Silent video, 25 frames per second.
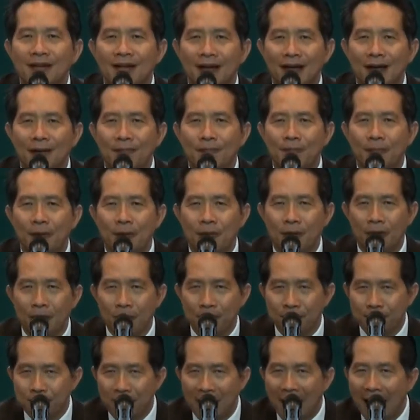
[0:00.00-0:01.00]
นะครับผม
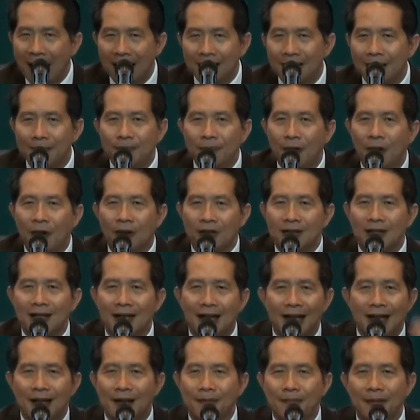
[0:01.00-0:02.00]
ก็พาท่านออก
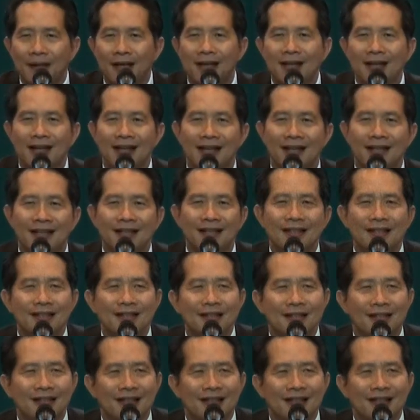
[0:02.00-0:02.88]
ทะเลไปเรื่อยนะ